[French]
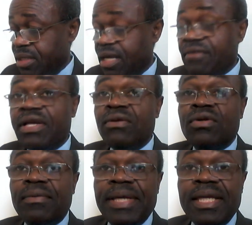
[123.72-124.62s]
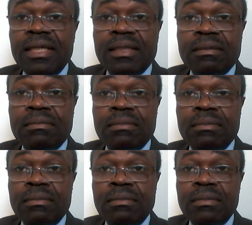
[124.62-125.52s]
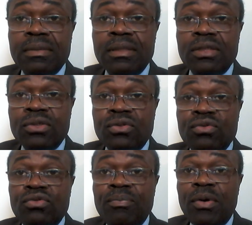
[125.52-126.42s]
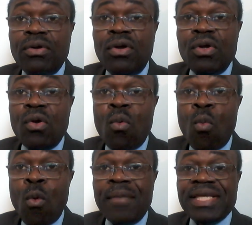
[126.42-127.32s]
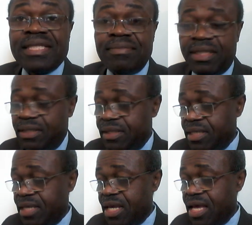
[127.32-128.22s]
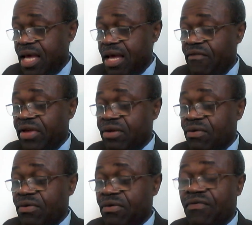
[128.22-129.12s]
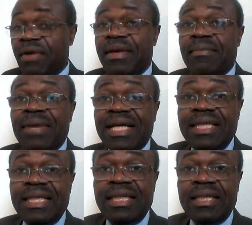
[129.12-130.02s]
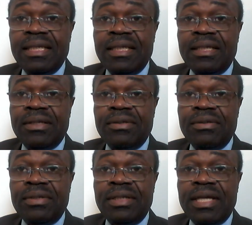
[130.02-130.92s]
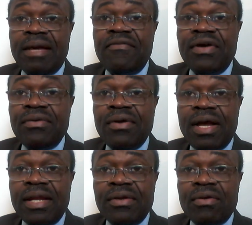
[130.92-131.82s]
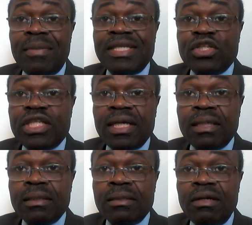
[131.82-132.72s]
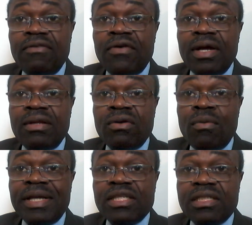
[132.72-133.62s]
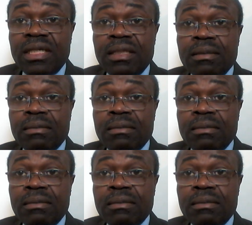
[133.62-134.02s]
avec notre pays, surtout pendant le Ngwabisme, avec le fameux maquis de M22 de Gomachiché, dans le forêt de Gomachiché.